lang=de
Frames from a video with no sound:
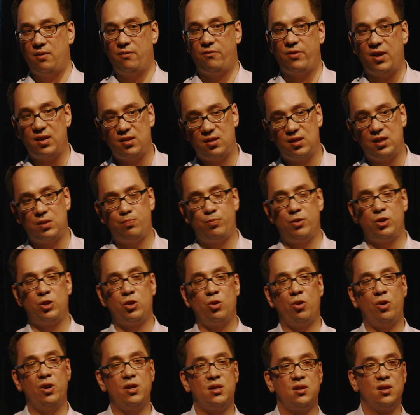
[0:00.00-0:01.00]
was es
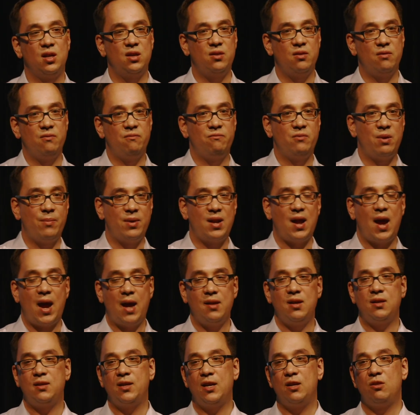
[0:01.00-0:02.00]
bedeutet, wenn man
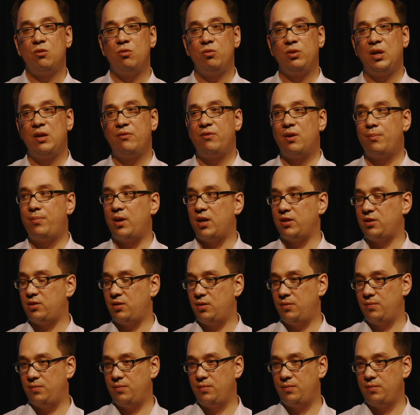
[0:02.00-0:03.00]
eine Technologie verpasst.